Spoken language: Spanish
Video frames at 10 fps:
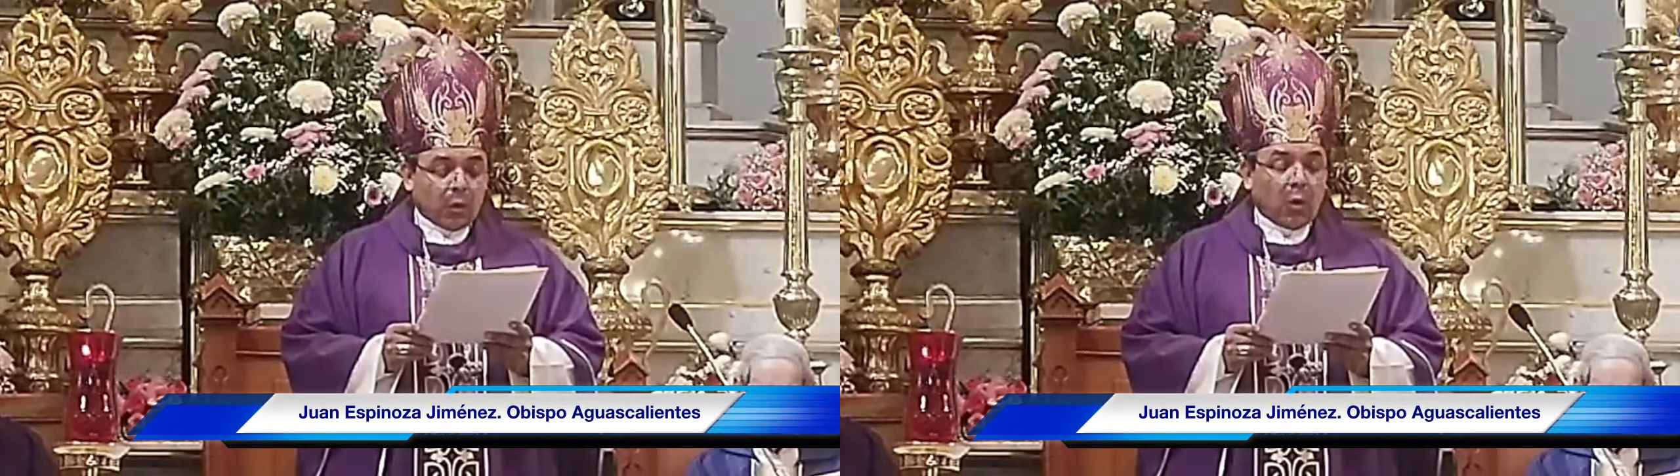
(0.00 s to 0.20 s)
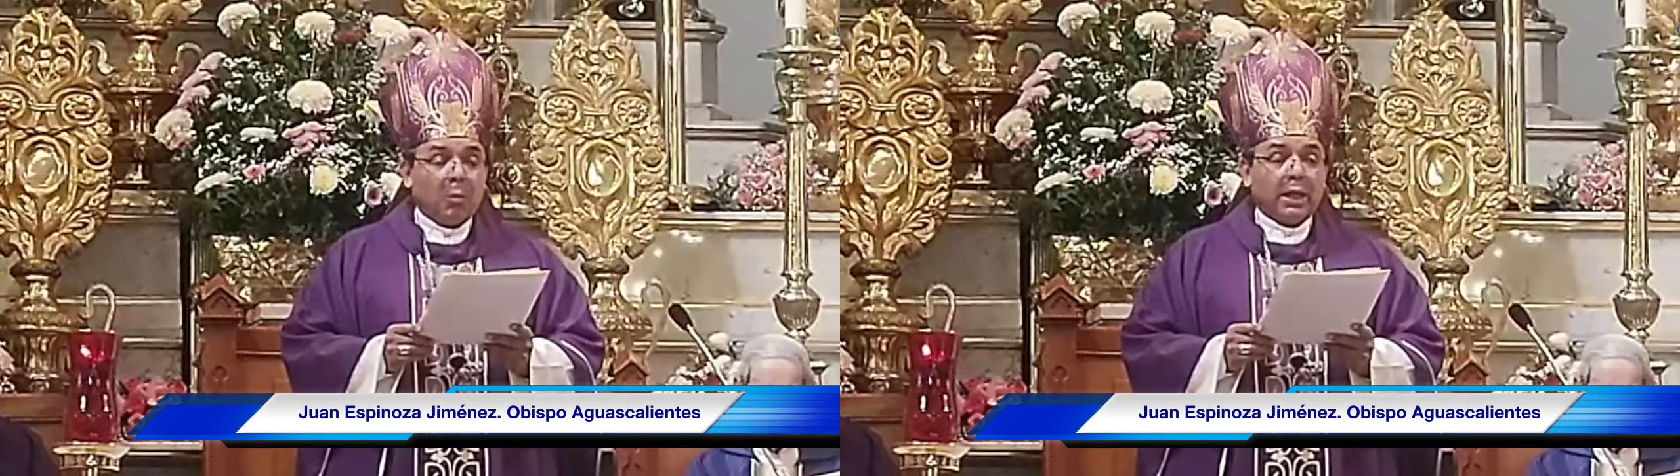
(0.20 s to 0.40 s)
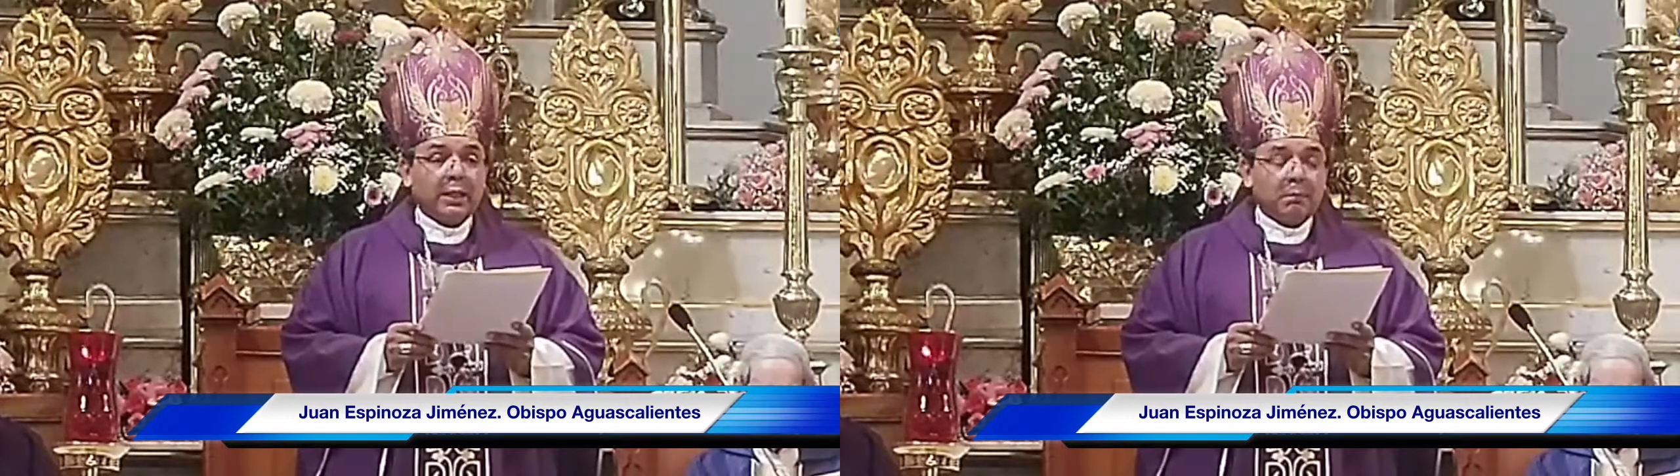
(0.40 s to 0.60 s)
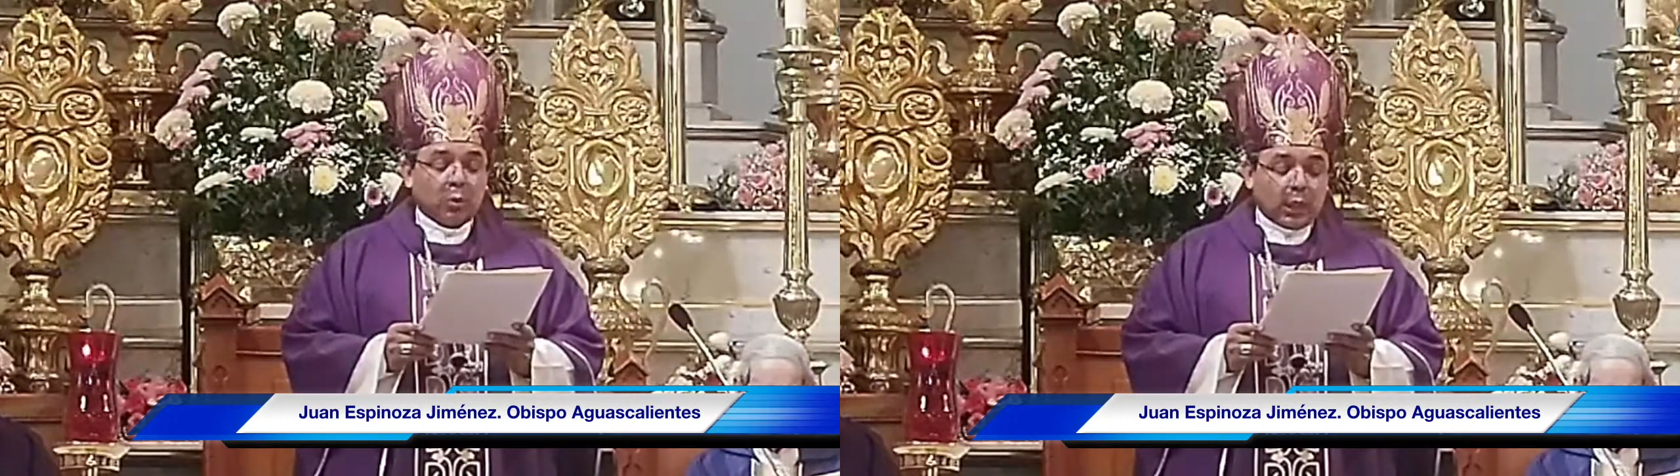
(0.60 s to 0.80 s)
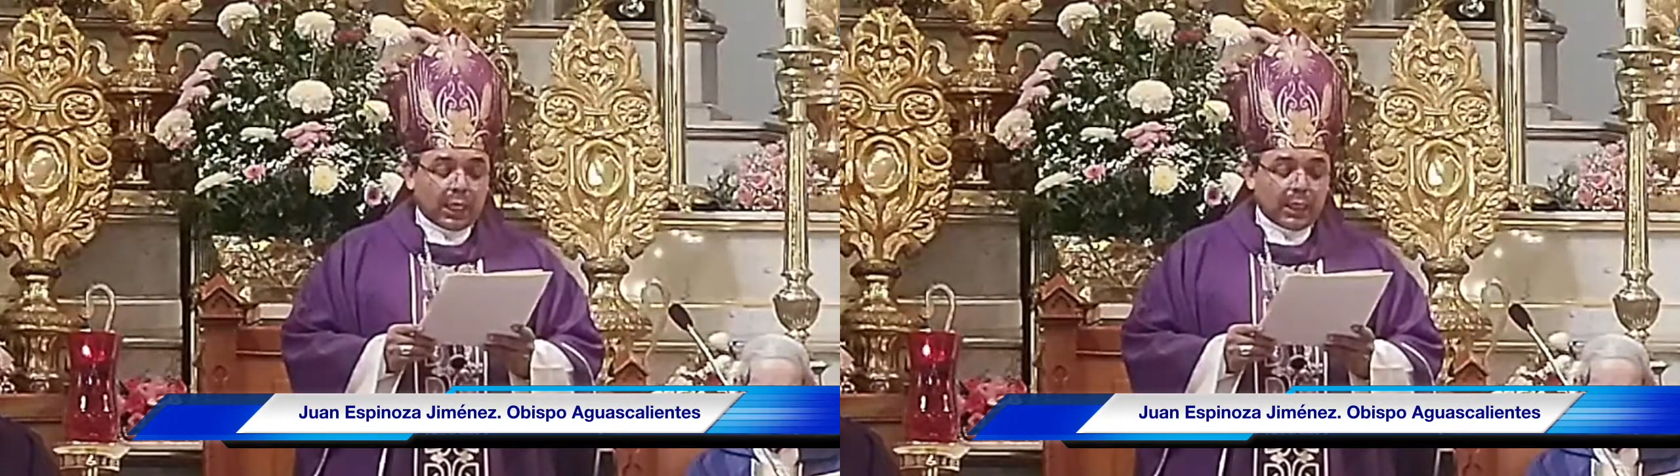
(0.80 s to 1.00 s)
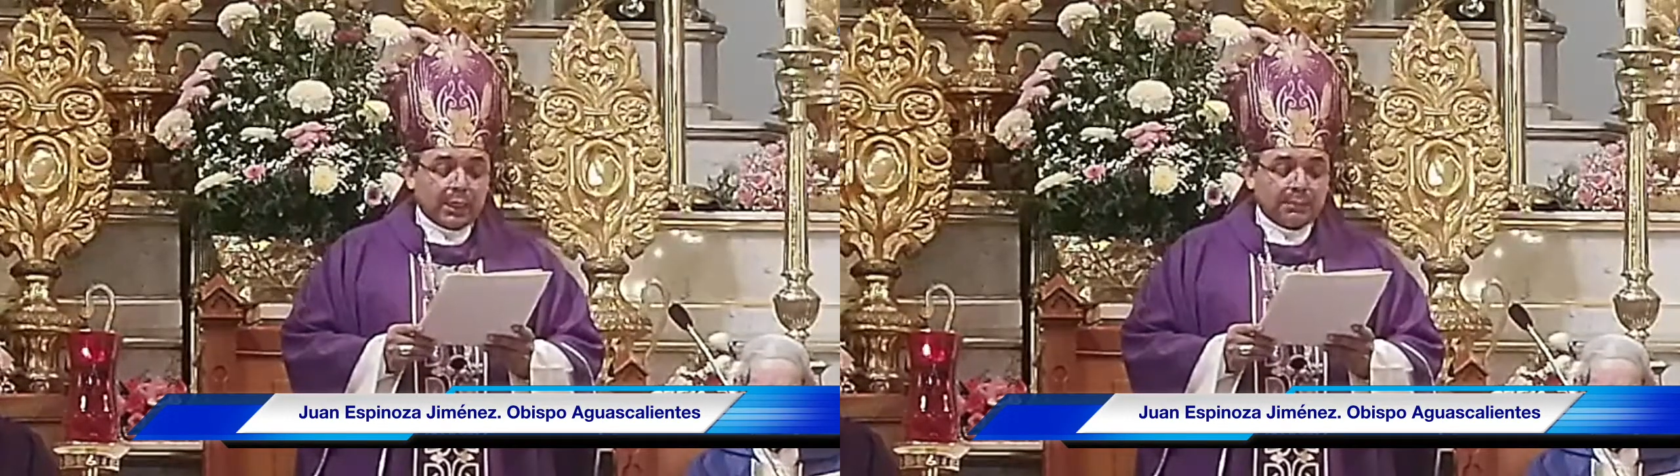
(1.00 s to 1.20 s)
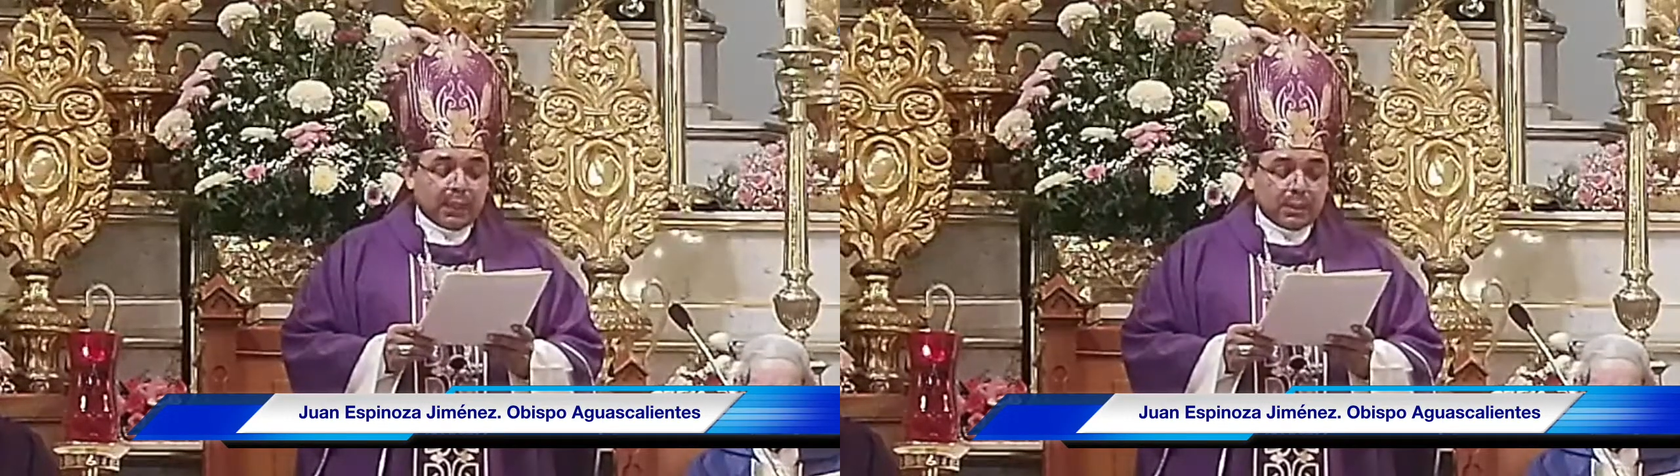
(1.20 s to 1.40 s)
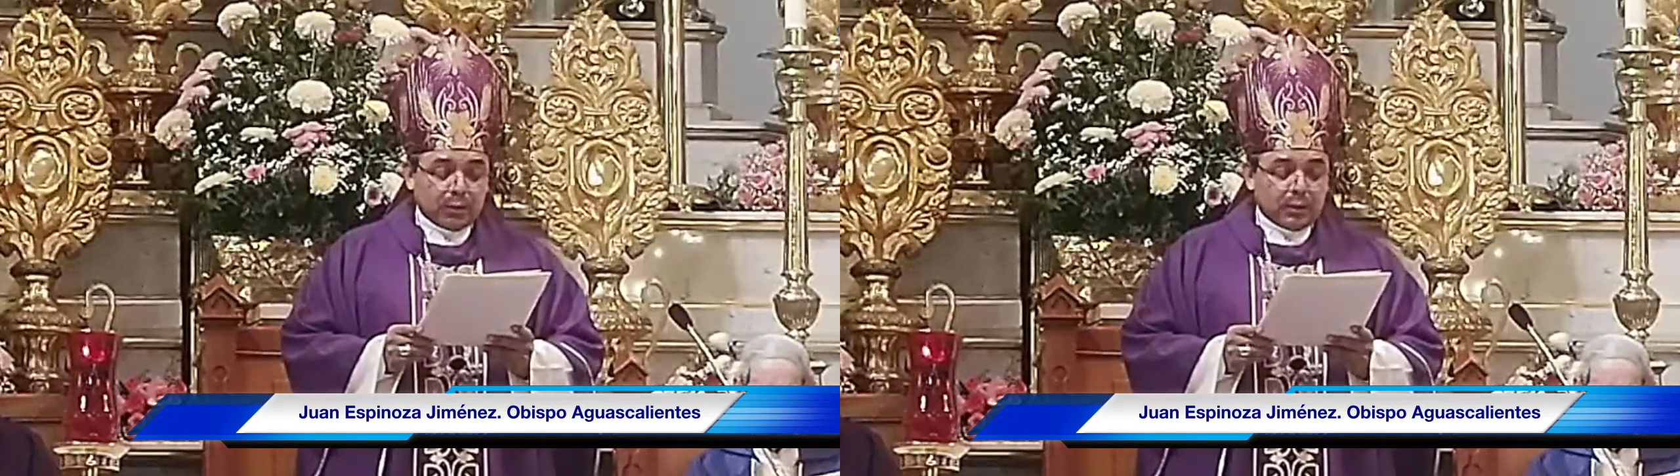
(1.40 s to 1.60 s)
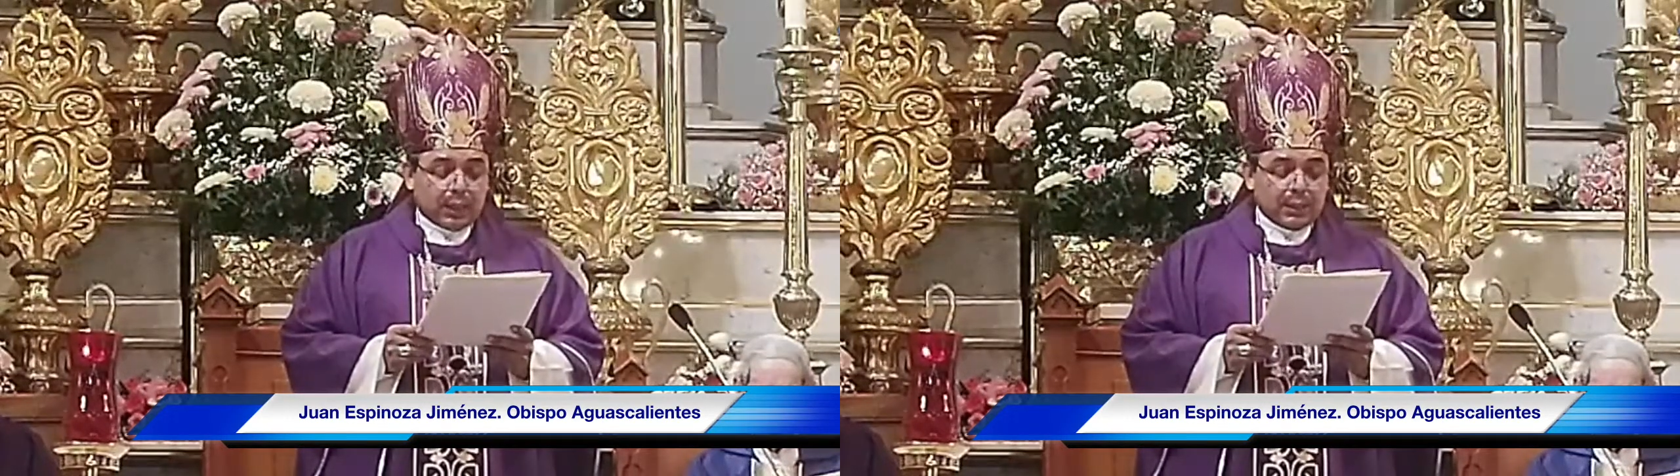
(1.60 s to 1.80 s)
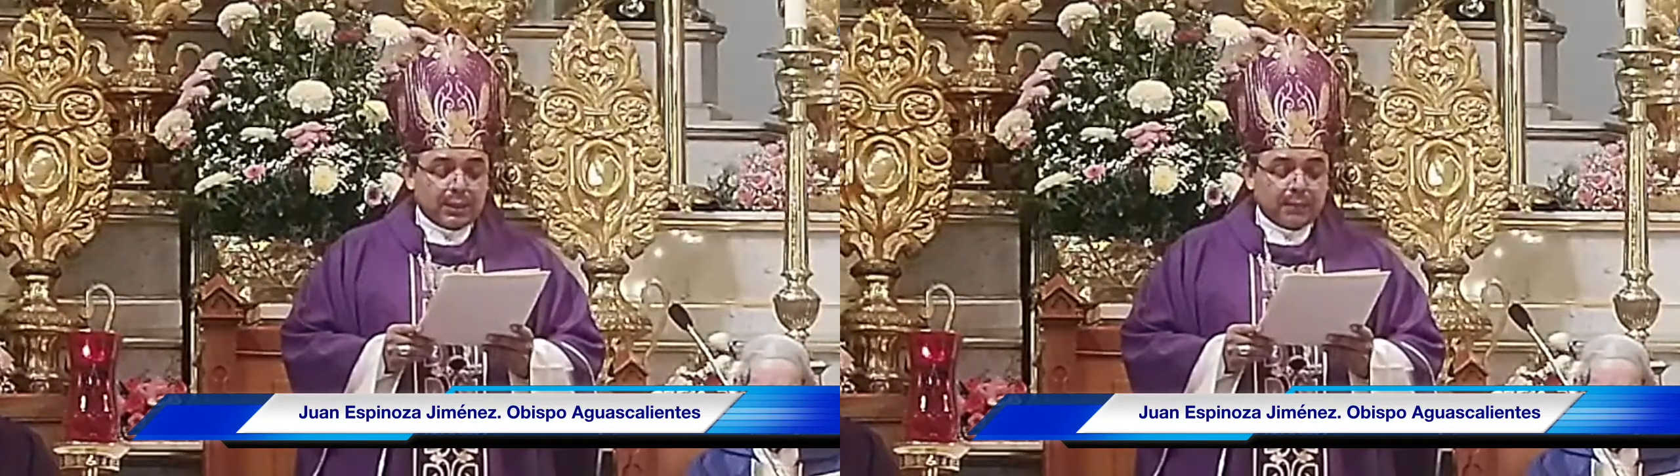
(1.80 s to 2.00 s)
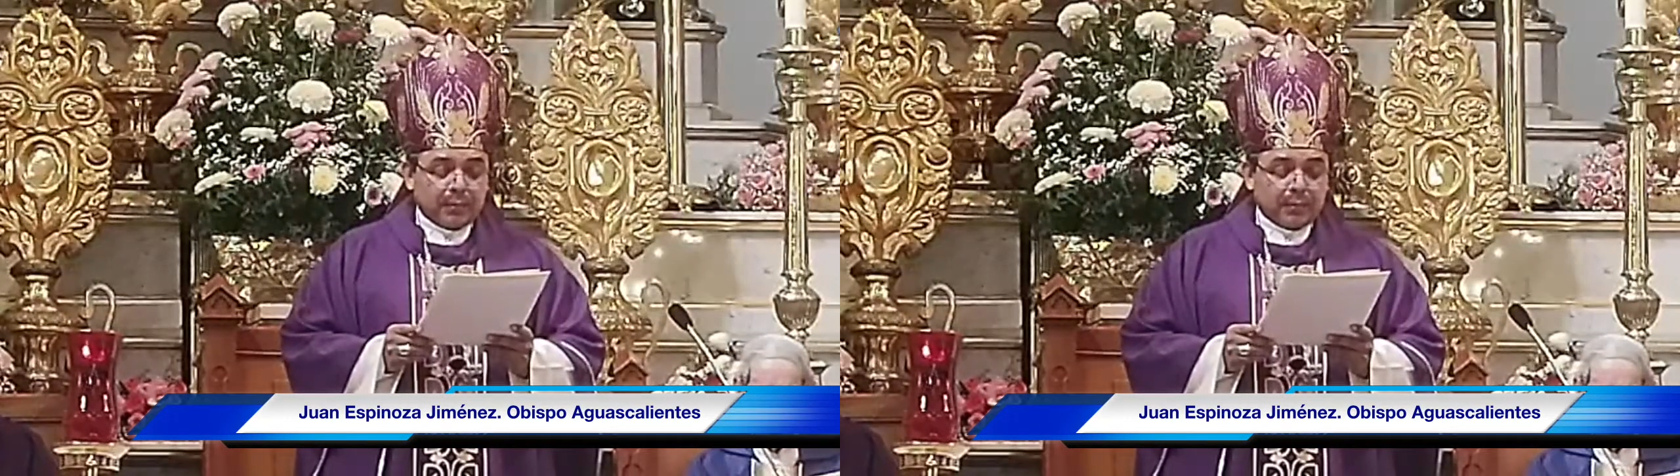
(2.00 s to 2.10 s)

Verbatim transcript: o manipular a las personas